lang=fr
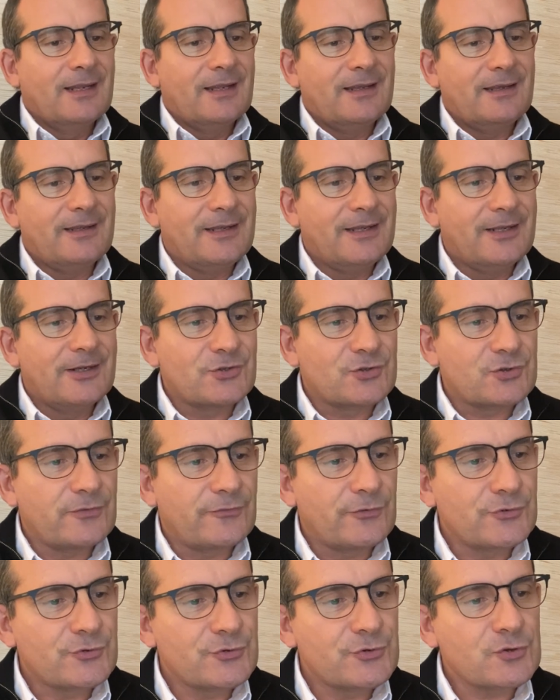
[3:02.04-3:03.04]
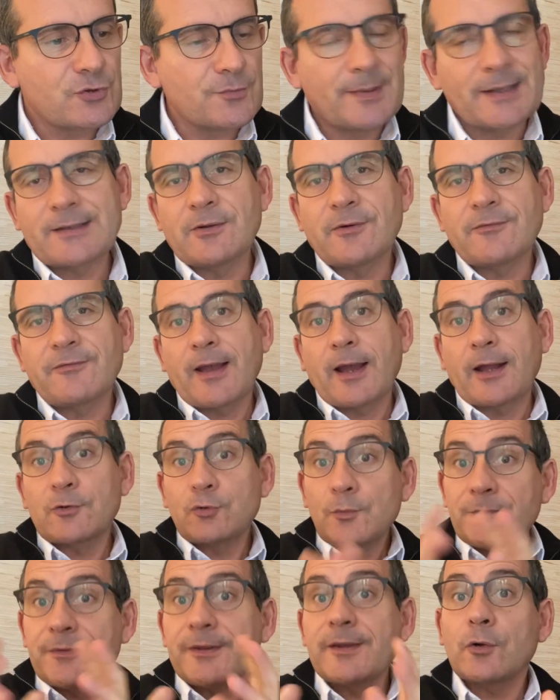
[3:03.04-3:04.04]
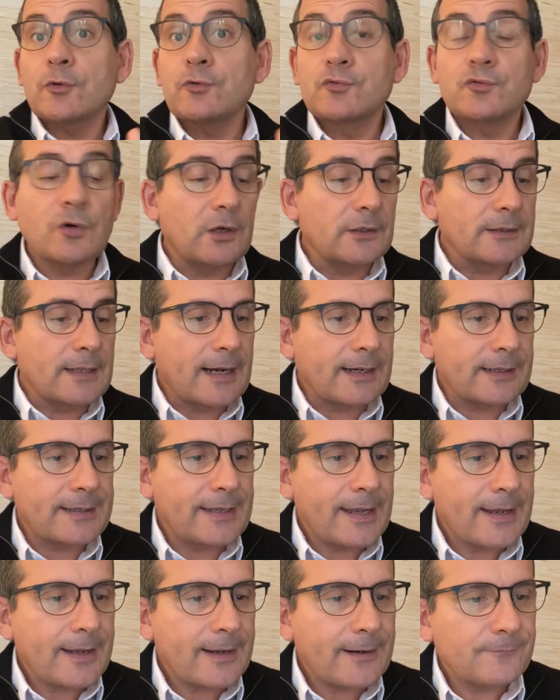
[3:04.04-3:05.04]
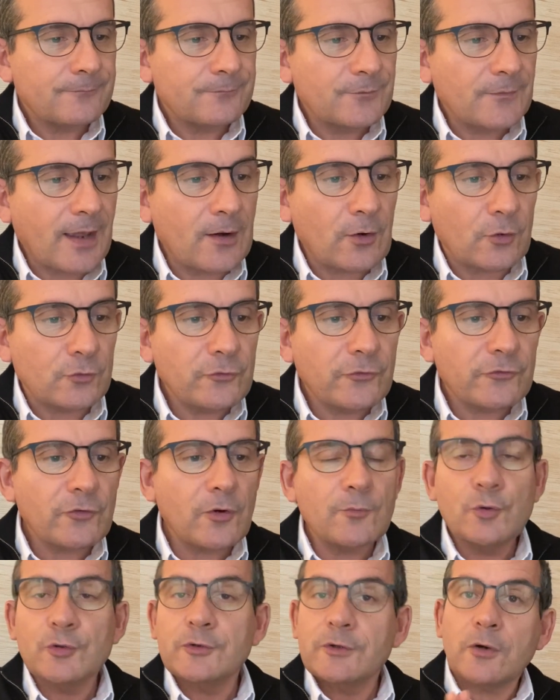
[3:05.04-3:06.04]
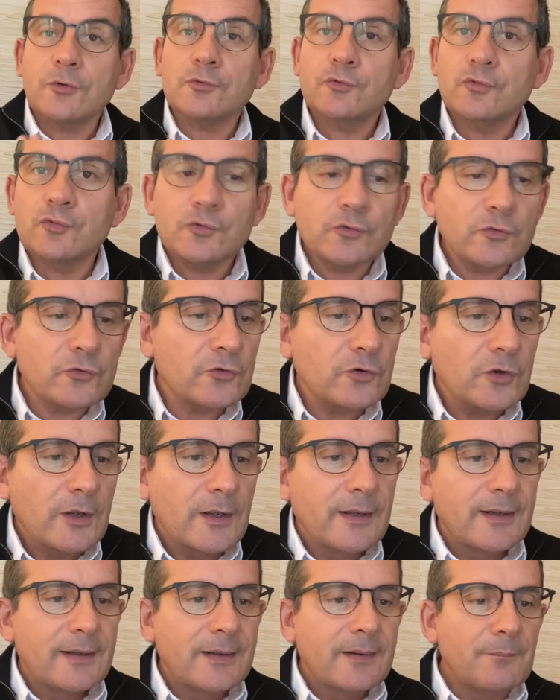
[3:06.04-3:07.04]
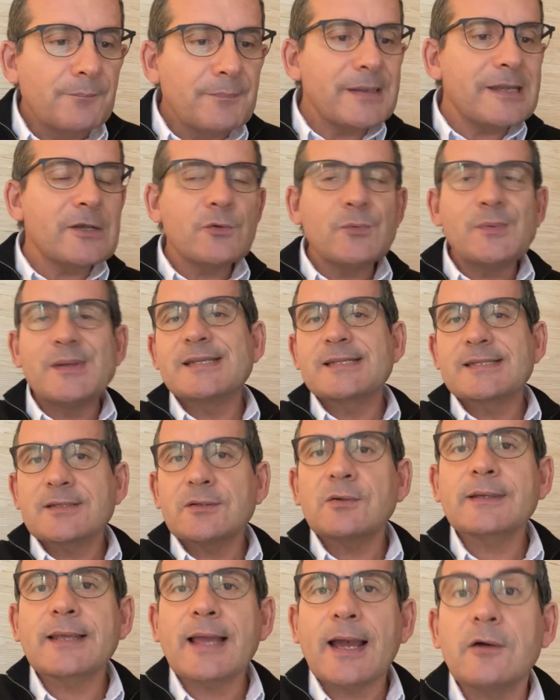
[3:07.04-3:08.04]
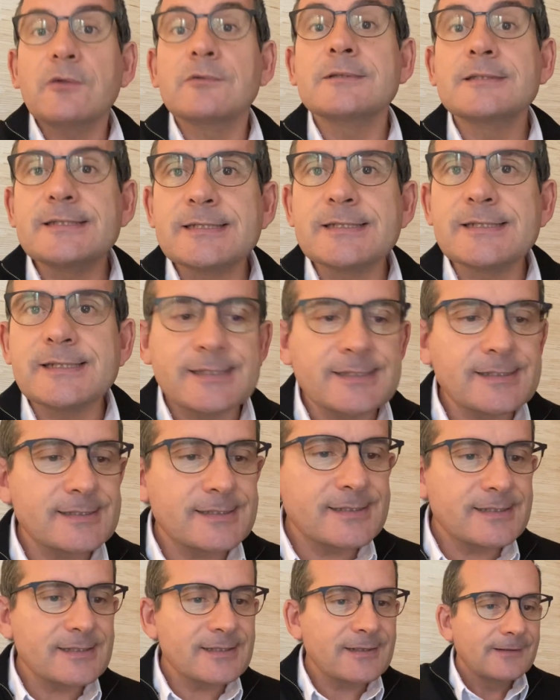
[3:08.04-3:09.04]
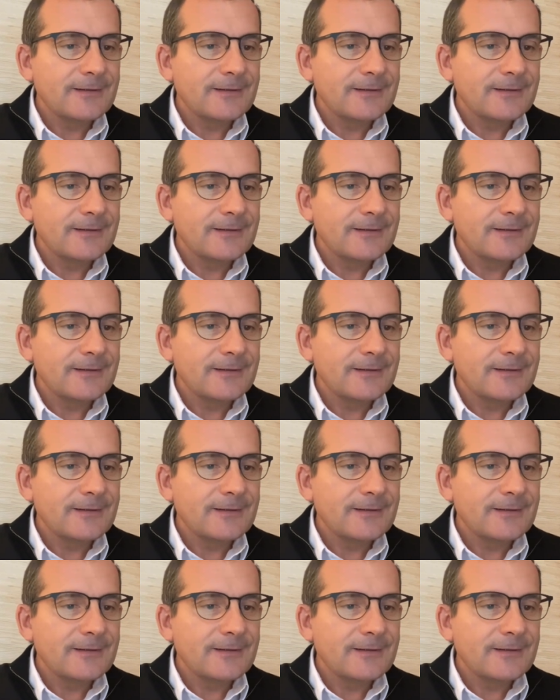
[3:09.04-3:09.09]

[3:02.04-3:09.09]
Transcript: Et je veux juste maintenant faire un tout petit retour en arrière. Alors, nous sommes le 30 août 1846.